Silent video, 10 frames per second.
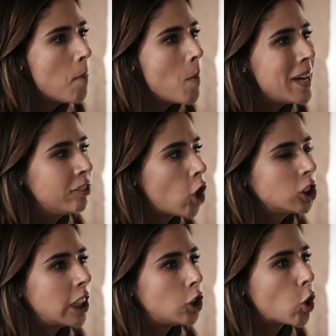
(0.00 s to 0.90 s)
momento
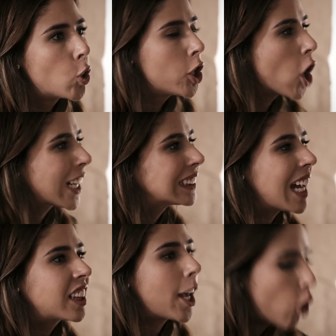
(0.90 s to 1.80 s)
se te ocurrió
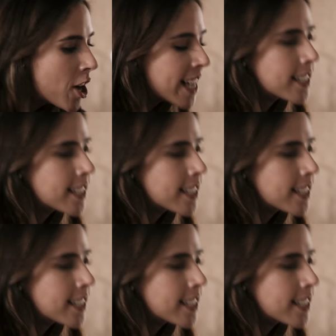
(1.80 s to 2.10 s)
casarte con